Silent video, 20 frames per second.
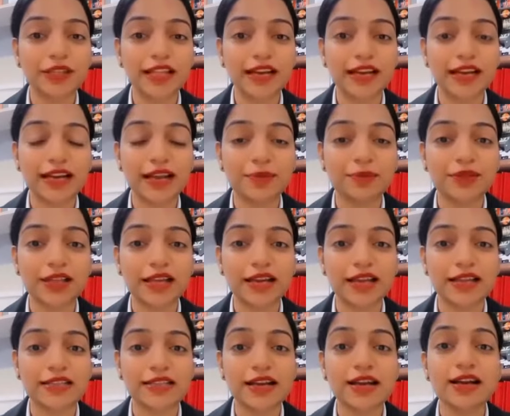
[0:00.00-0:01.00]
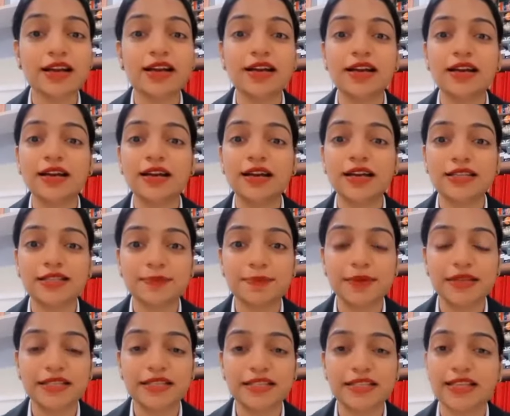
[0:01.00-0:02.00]
पिता का नाम था राजा
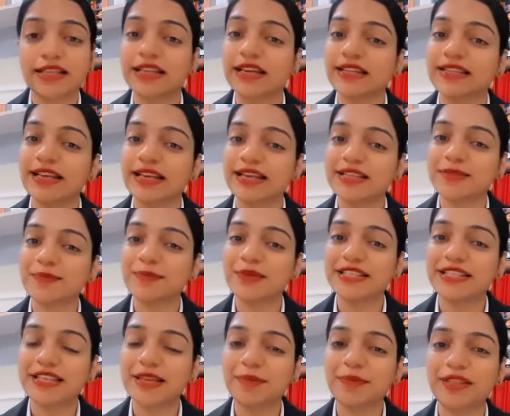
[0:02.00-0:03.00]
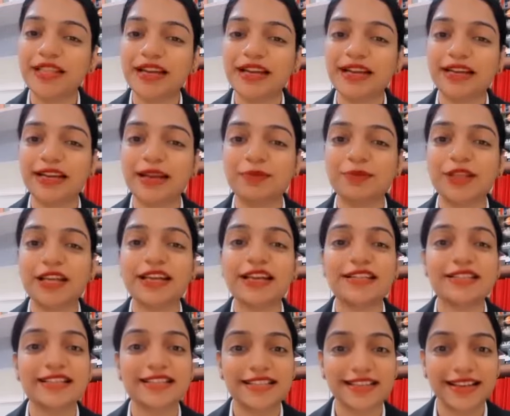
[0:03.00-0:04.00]
असमंज राजा असमंज के पिता का नाम था
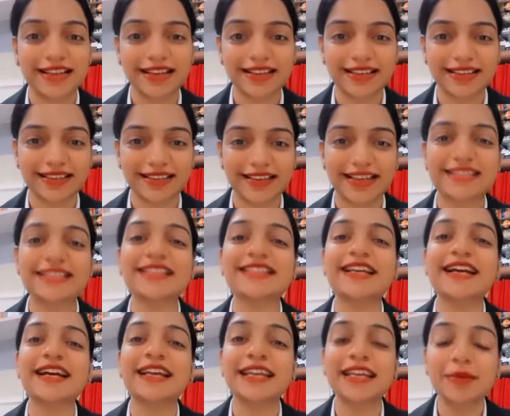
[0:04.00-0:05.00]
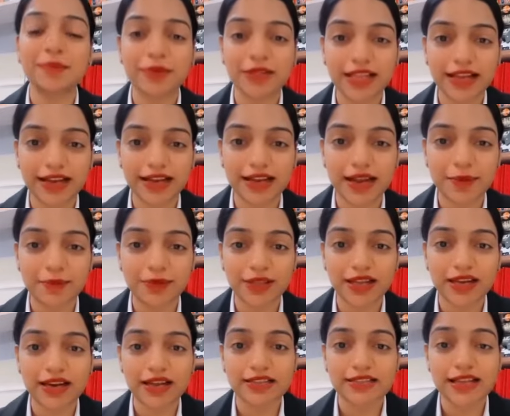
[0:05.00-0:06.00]
राजा सगर राजा सगर के पिता का नाम
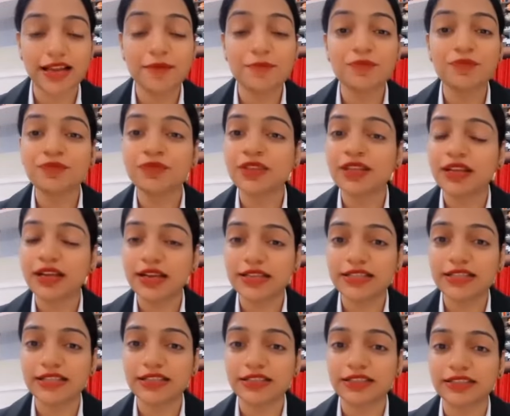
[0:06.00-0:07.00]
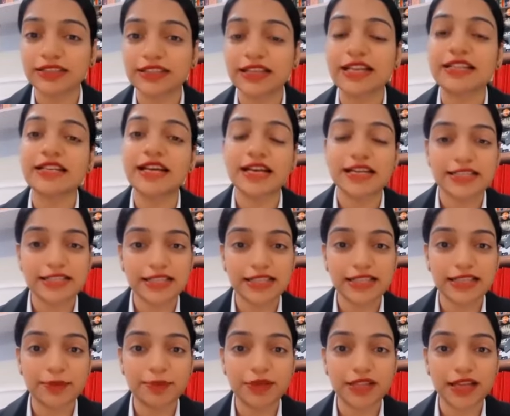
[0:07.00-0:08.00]
था राजा असित राजा असित
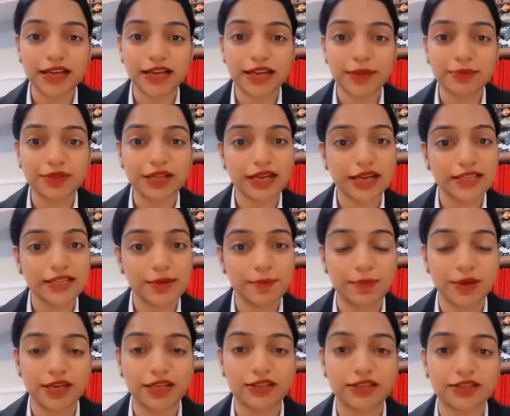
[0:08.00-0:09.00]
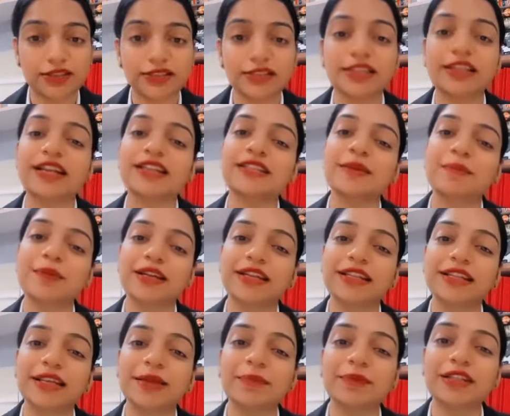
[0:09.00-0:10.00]
के पिता का नाम था राजा भरत राजा
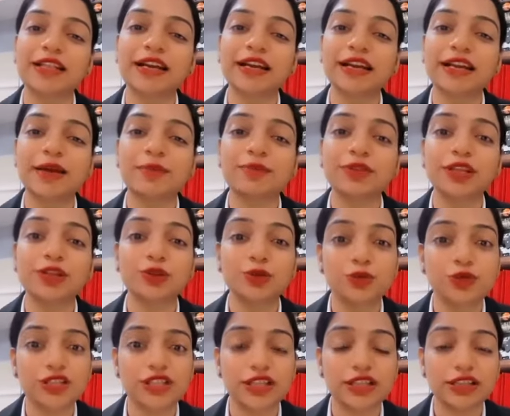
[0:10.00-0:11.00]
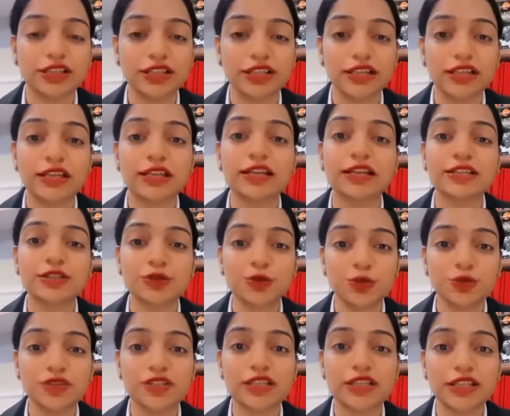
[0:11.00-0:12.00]
भरत के पिता का नाम था ध्रुव संधि राजा
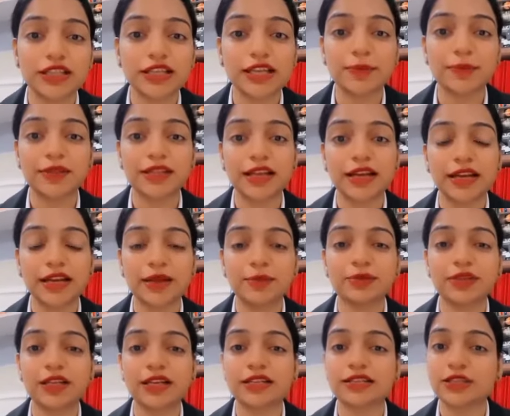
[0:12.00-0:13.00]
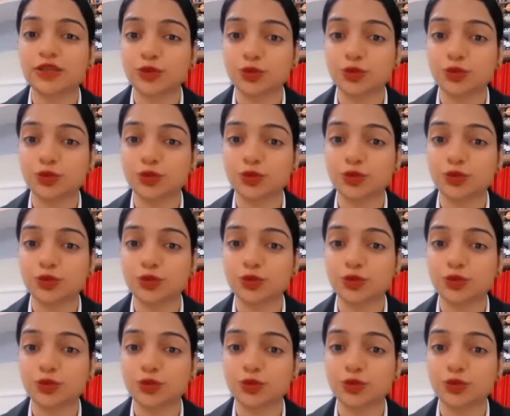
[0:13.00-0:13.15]
ध्रुव संधि के पिता का नाम था राजा